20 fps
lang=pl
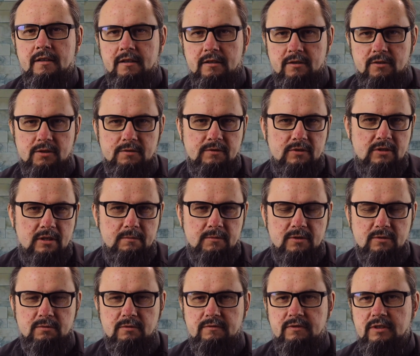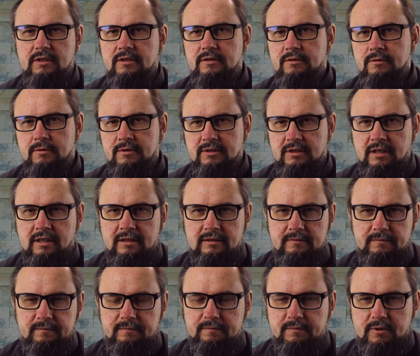Kiedy rozważamy słowa
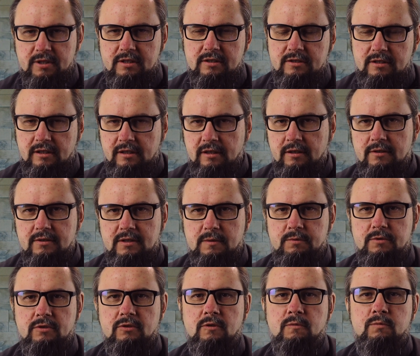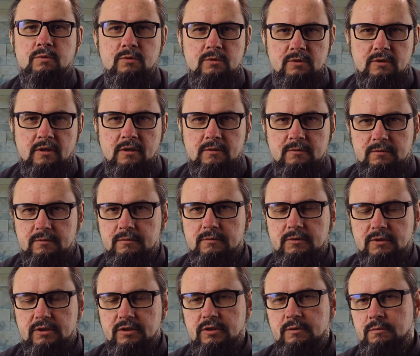Jezusa, przestrzegające przed obłudą,
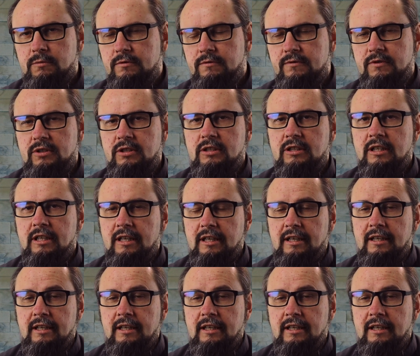gdy mówi: